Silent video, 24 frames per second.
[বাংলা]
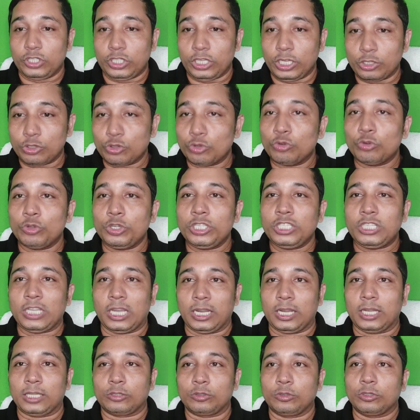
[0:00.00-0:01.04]
সেজন্যই
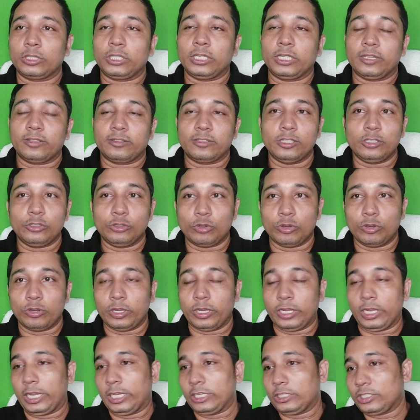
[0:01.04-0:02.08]
সাক্ষাৎ করতে গেছেন
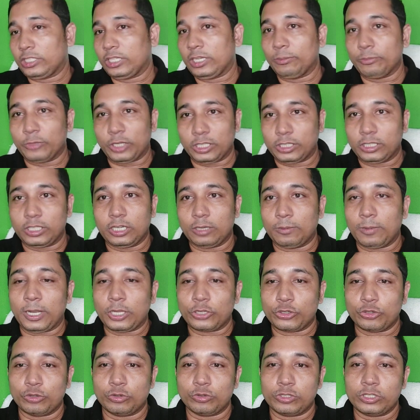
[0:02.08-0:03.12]
জি এম কাদের
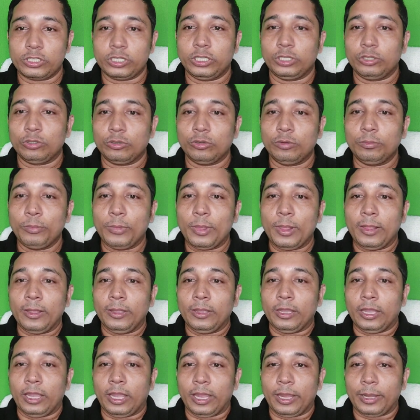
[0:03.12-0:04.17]
ভাষ্য হচ্ছে এরকম
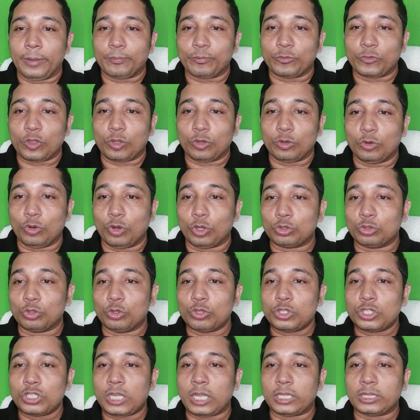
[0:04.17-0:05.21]
গত
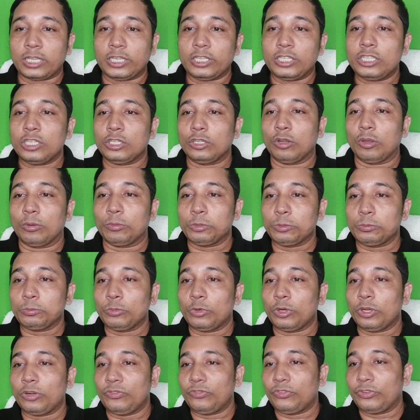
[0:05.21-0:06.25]
সাতাইশে
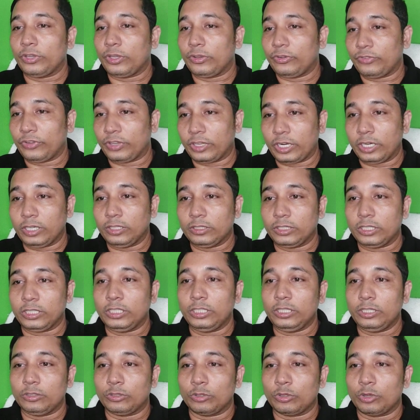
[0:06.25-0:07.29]
নভেম্বর ফেরেন
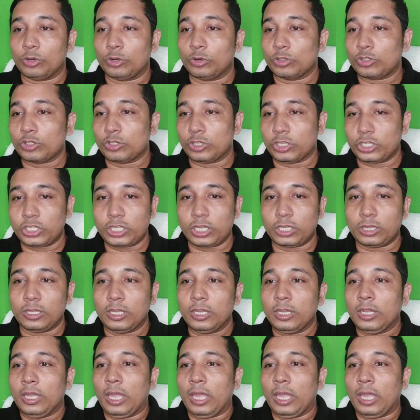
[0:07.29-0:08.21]
তিনি রোশন এরশাদ